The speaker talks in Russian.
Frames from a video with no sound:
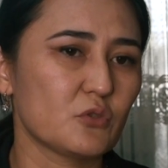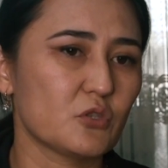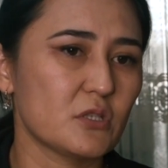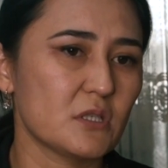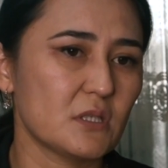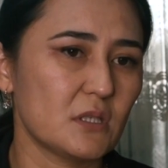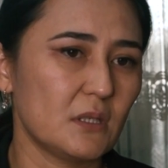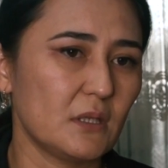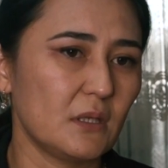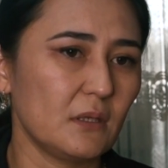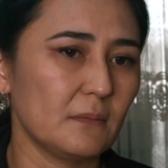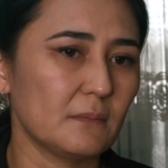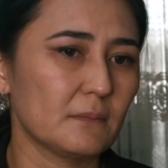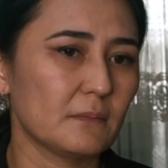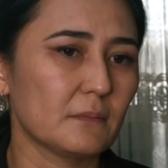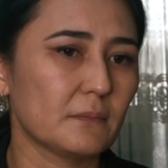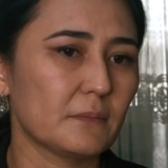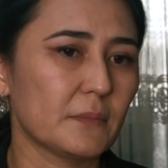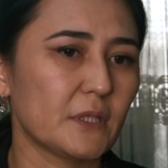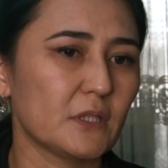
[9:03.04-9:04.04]
учителей,
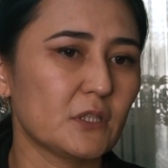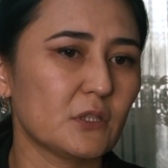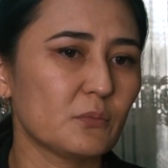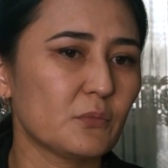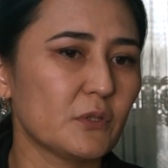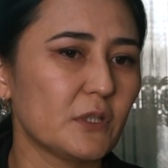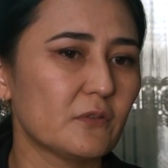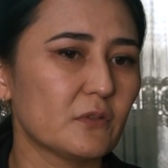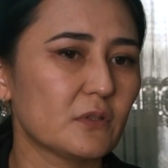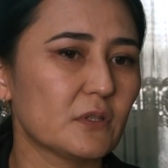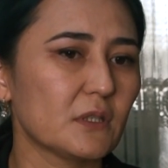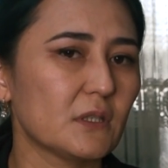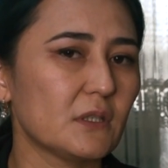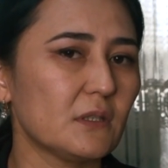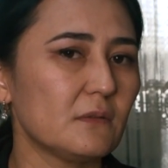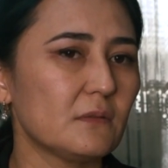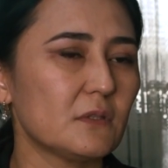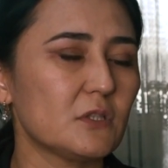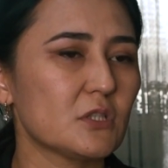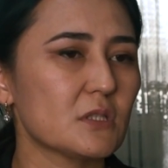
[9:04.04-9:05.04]
поэтому я вот
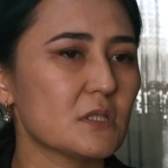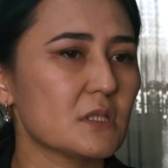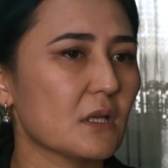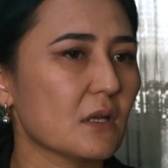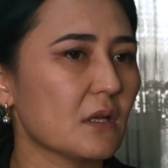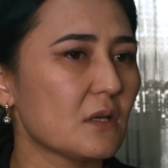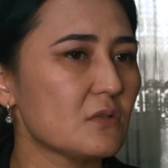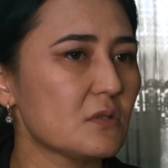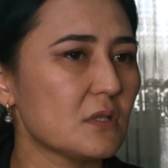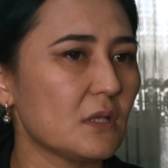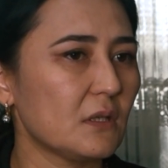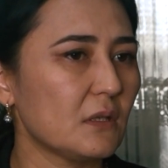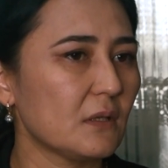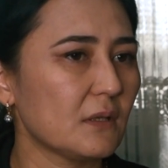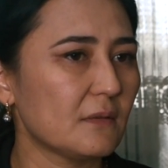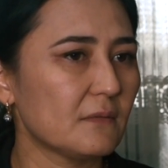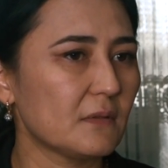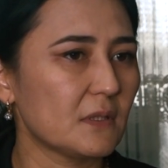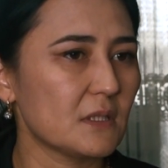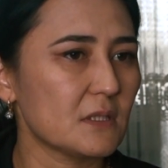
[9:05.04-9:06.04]
такие вещи стараюсь ей не
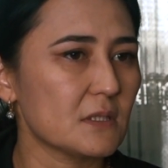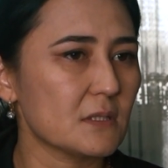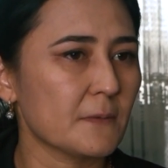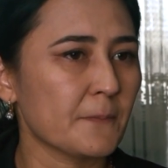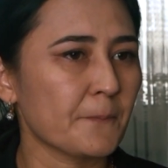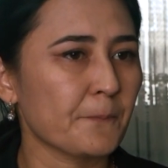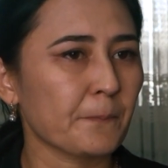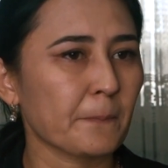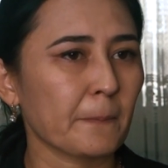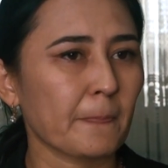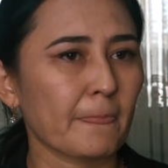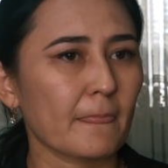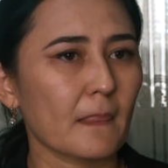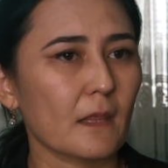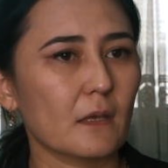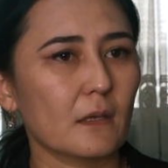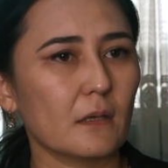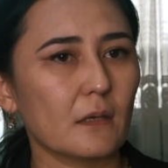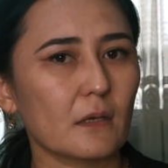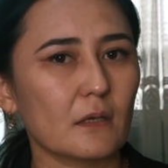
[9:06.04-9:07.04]
говорить.
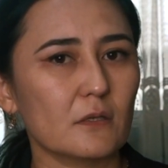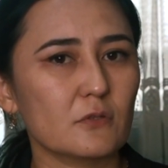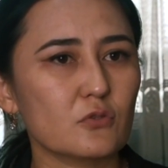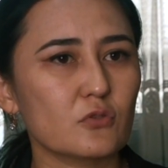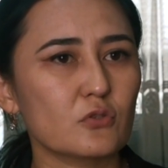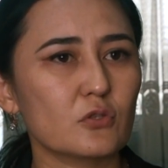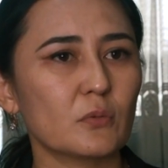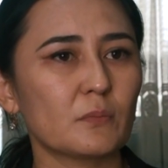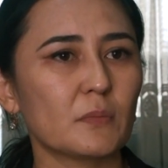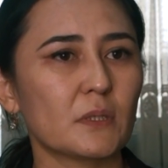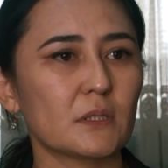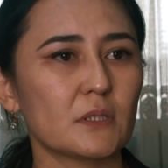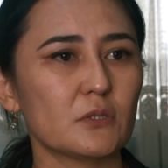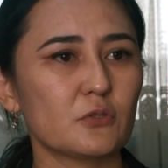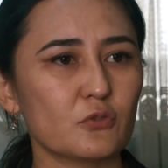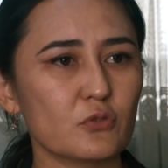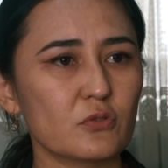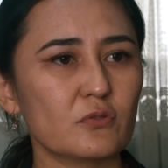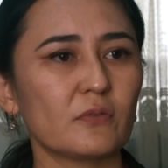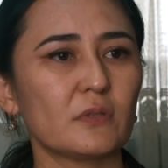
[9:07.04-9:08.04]
Я хочу, чтобы она
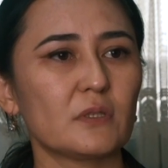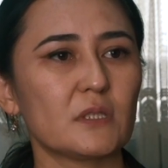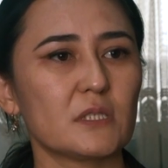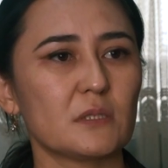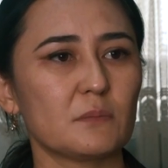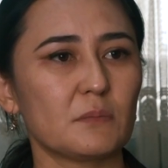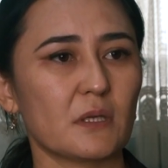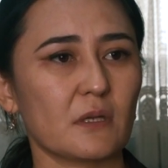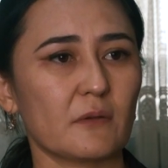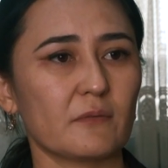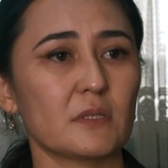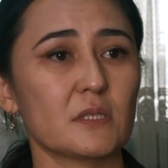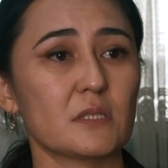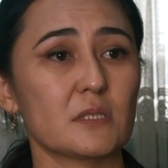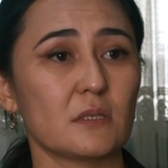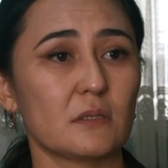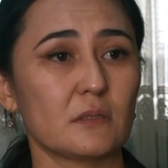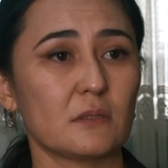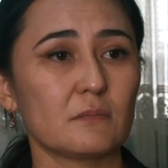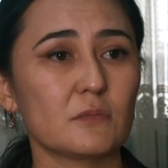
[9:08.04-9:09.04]
чувствовала себя
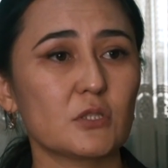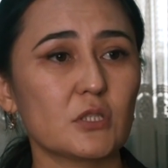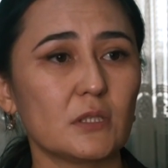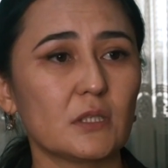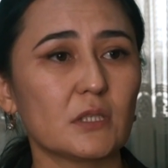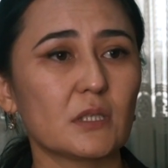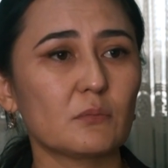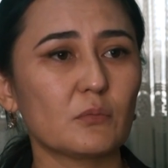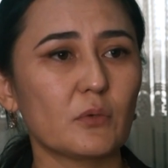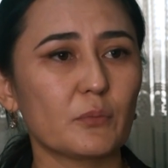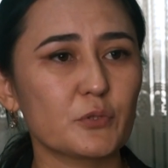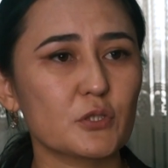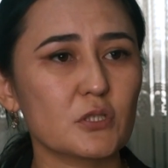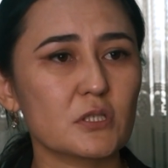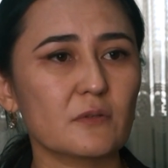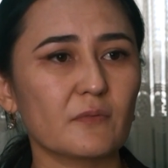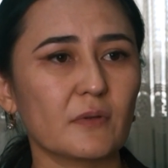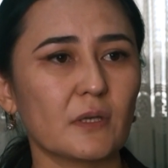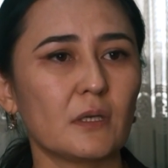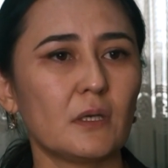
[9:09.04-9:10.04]
равноценным членом
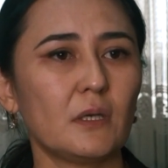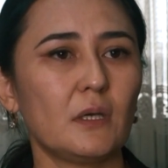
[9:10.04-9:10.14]
общества.